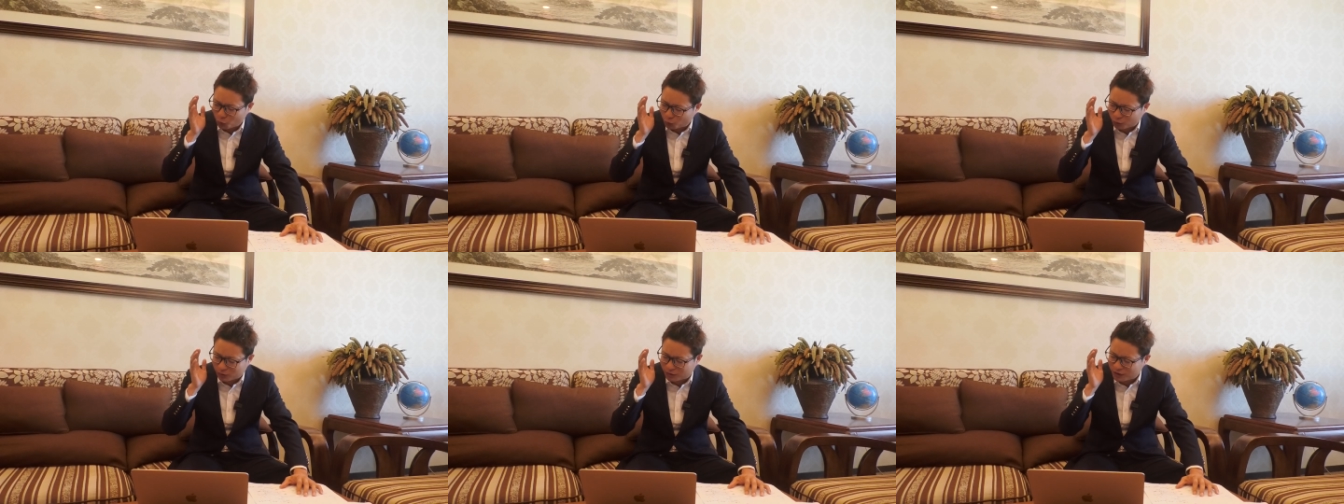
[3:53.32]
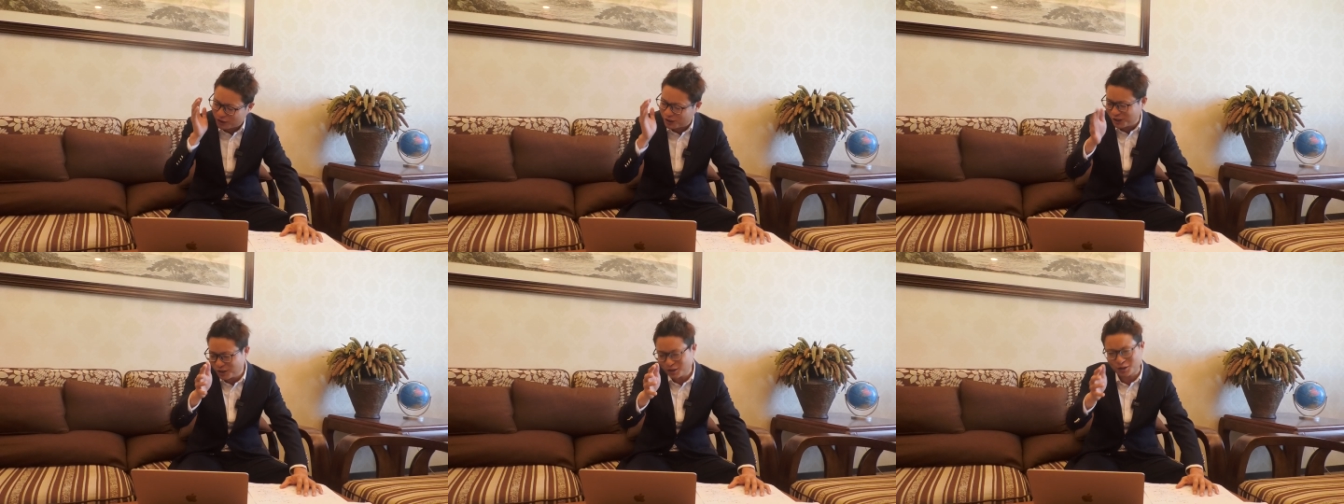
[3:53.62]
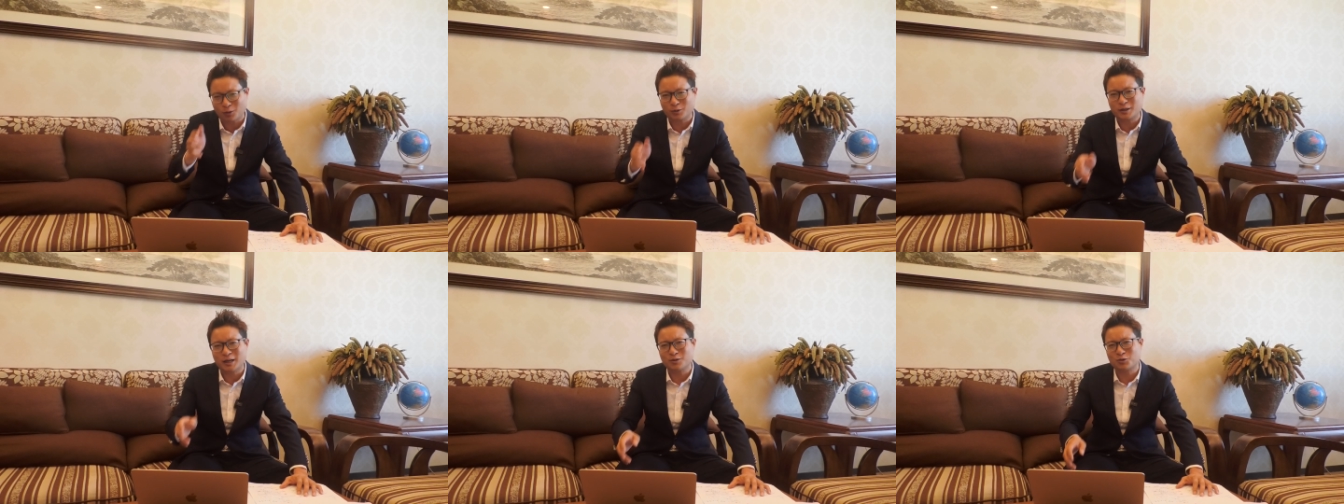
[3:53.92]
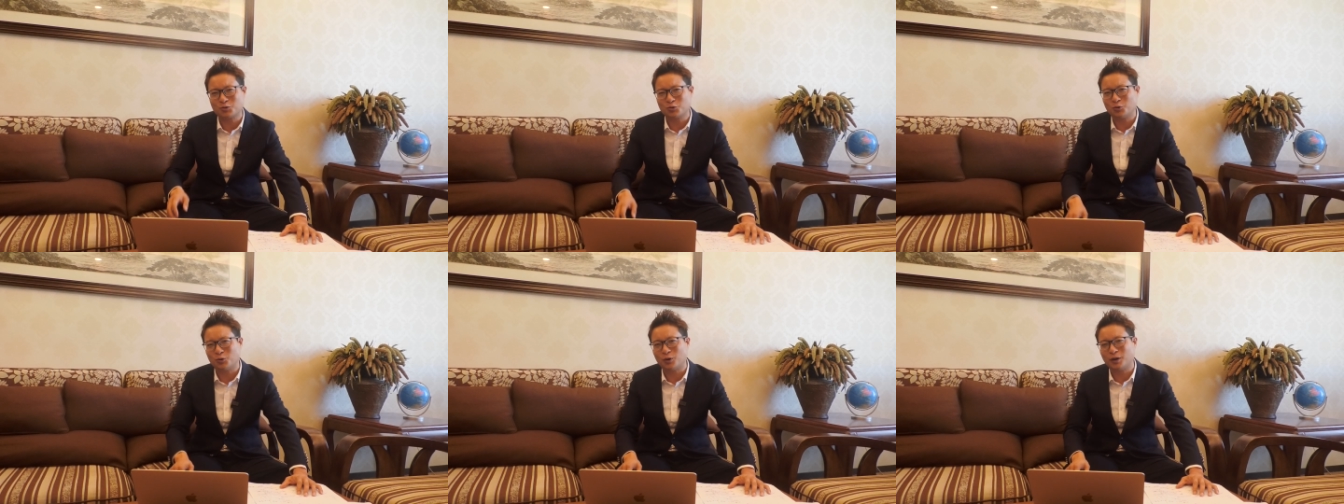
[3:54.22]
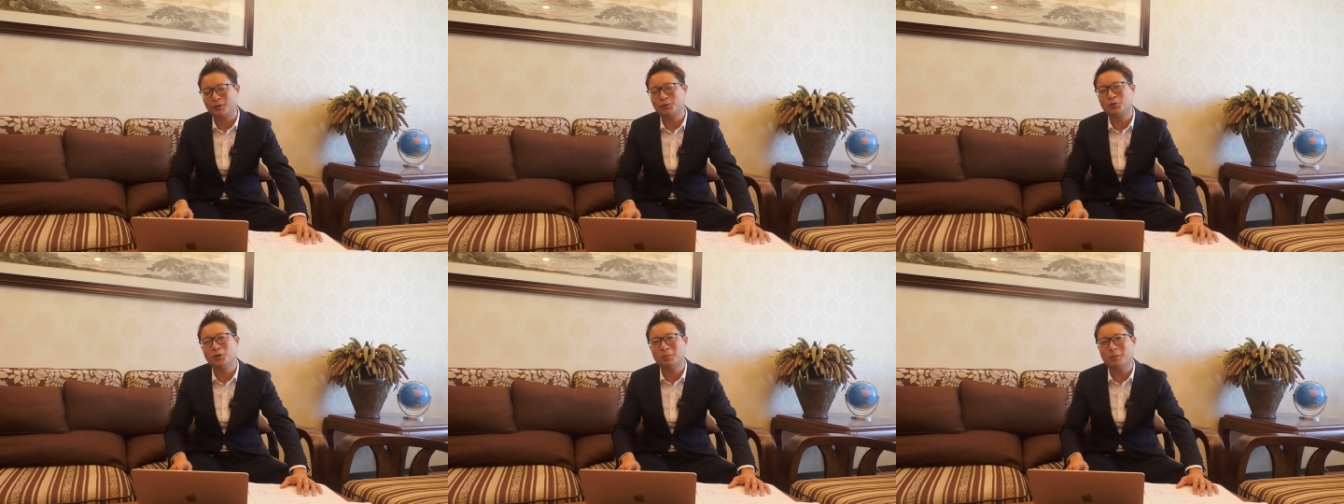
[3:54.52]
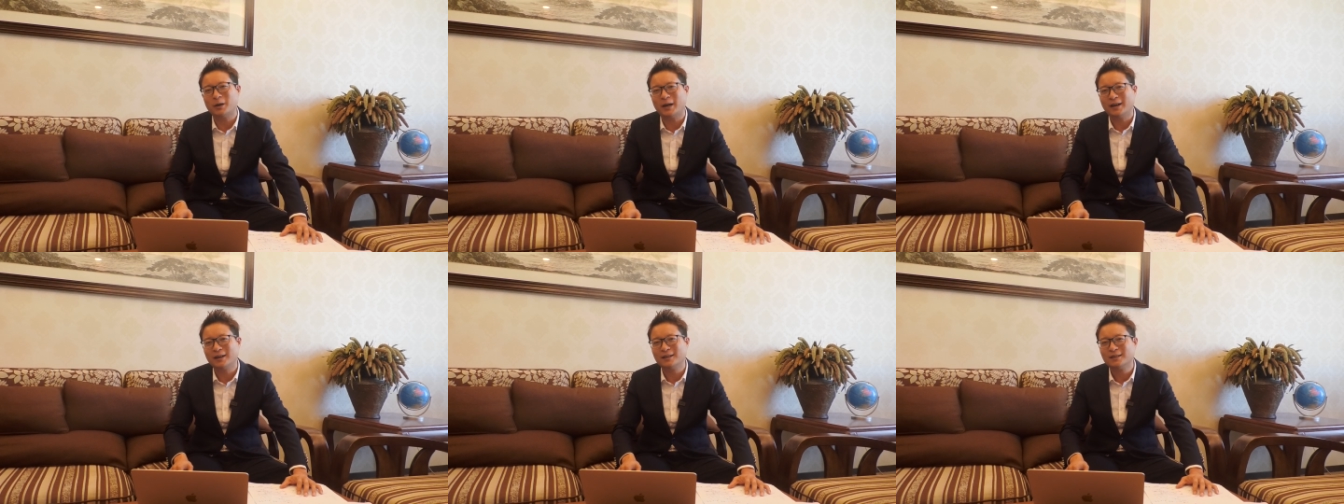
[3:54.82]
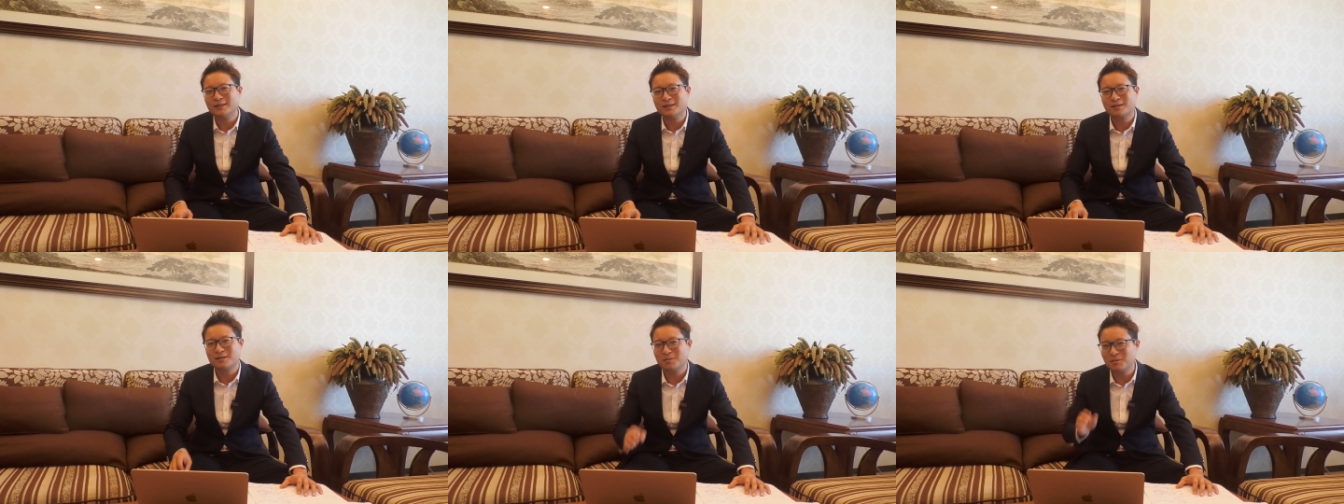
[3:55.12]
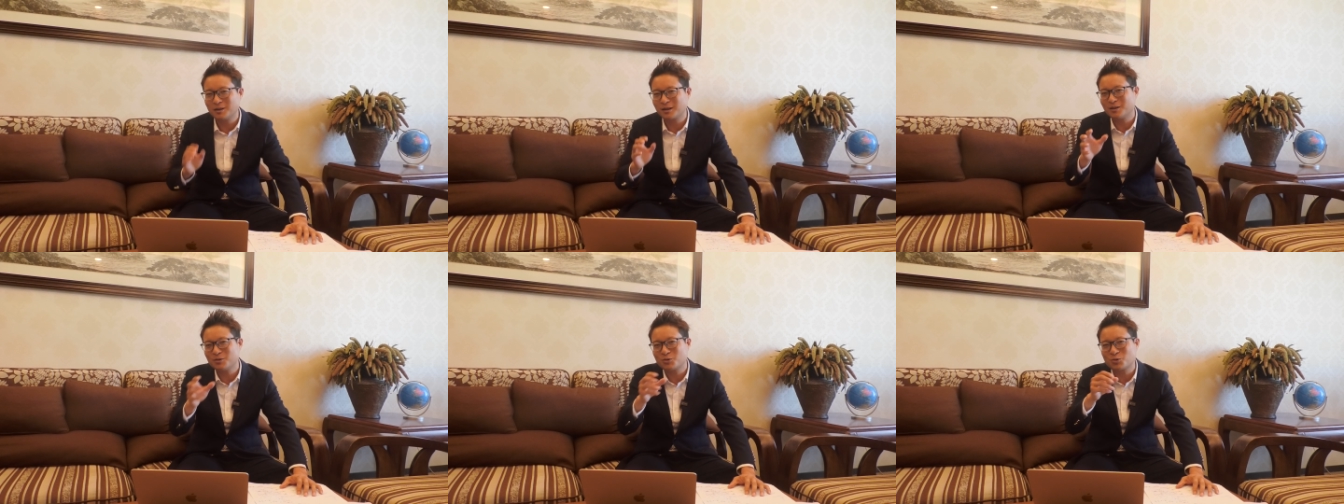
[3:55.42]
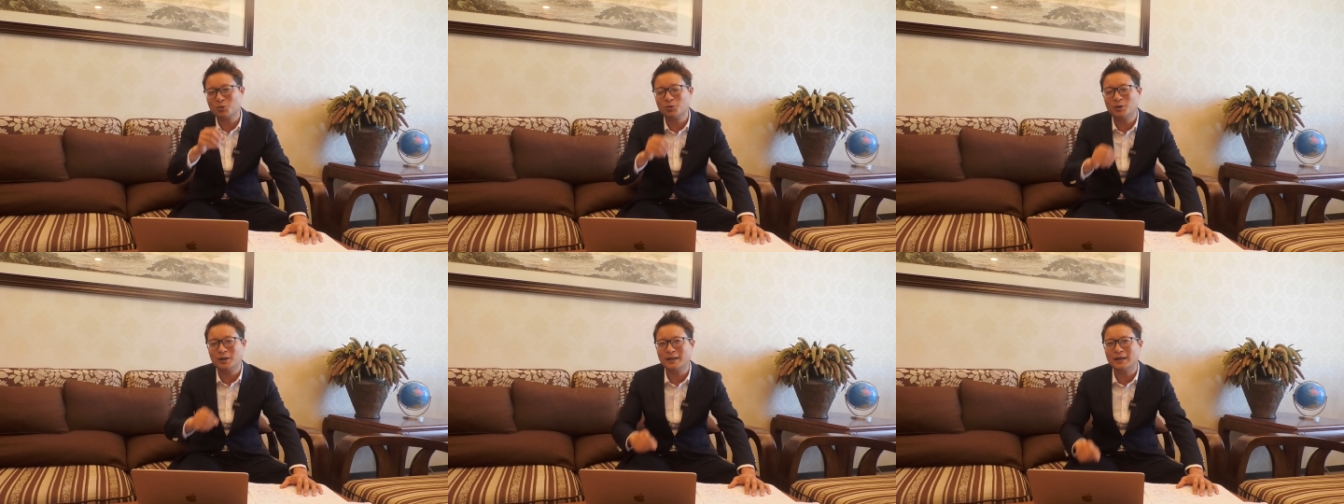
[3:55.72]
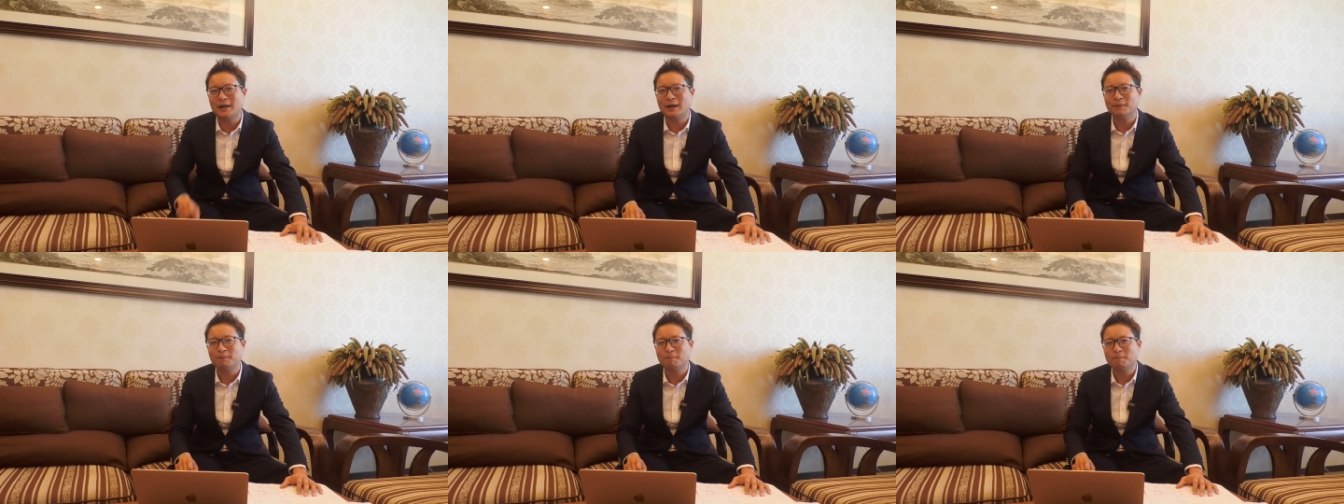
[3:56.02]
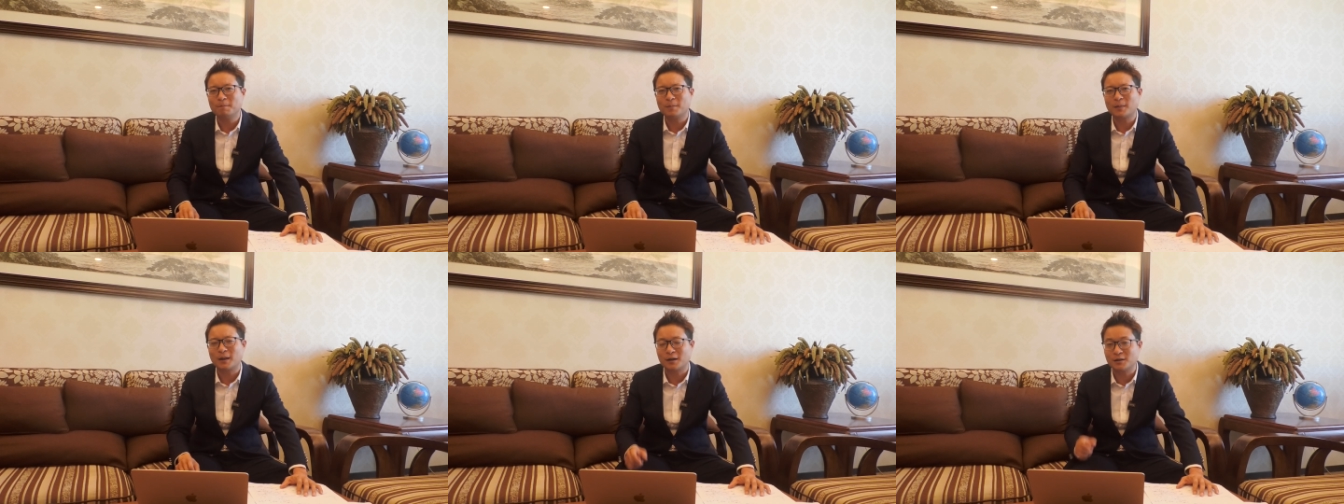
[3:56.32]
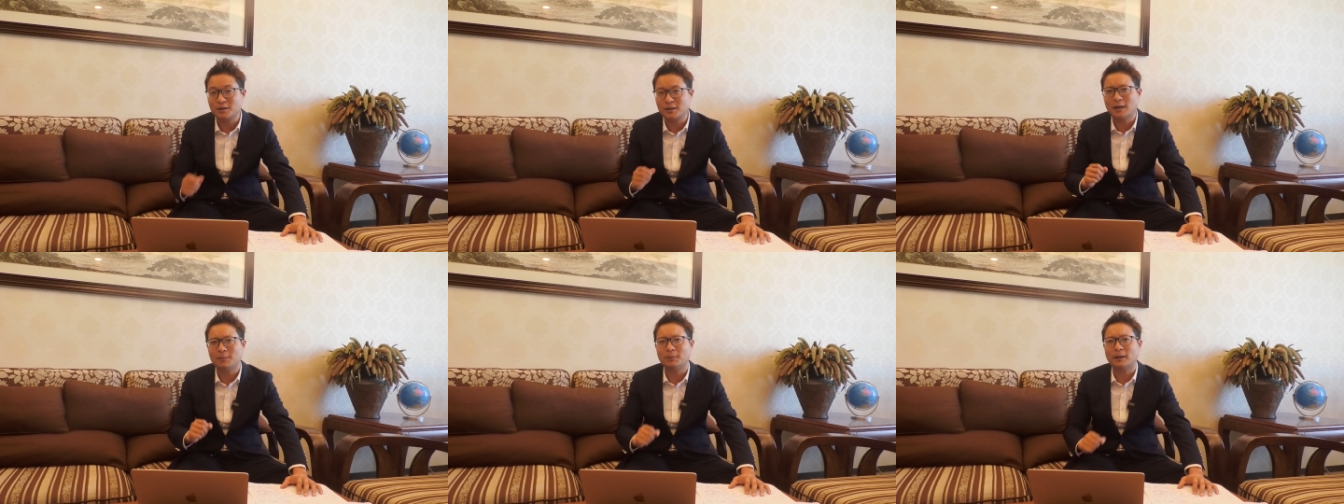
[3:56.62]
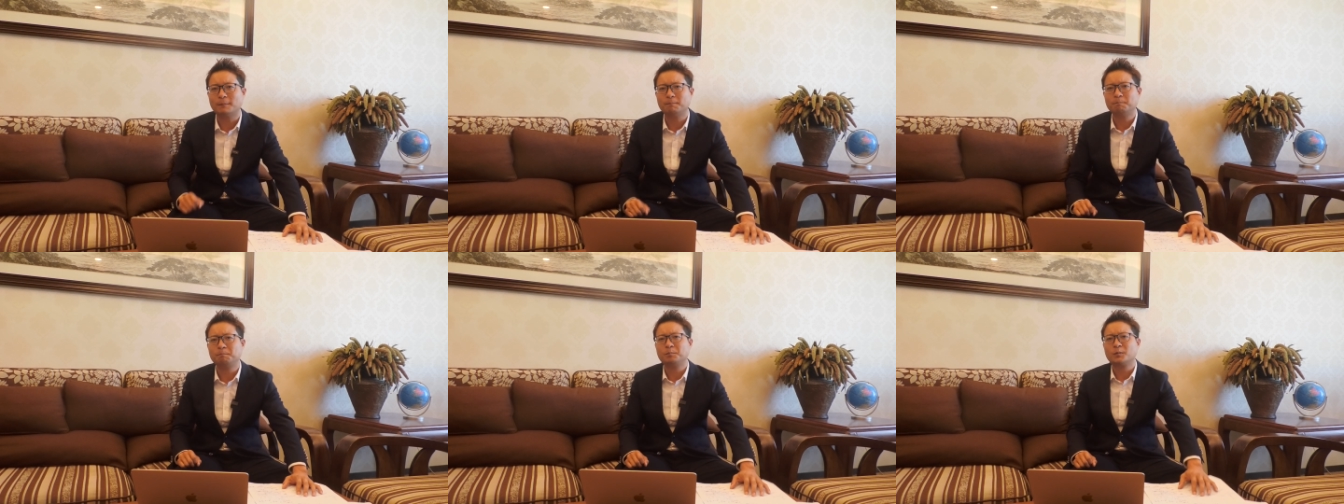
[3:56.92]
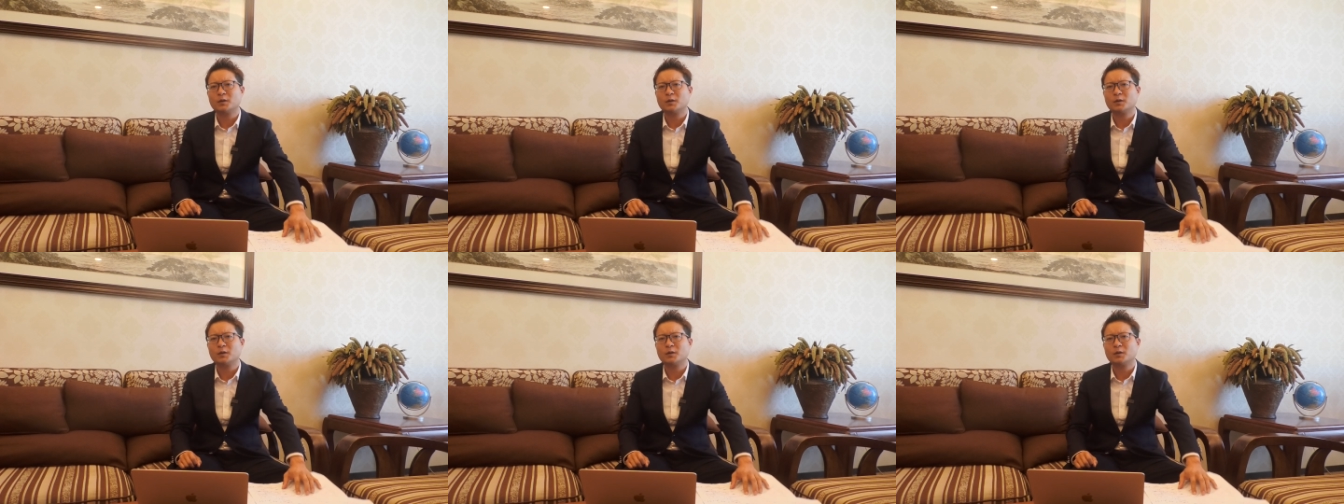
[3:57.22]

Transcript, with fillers: 就已经走向中国了，对不对？是不是跟中国一样很像嘛？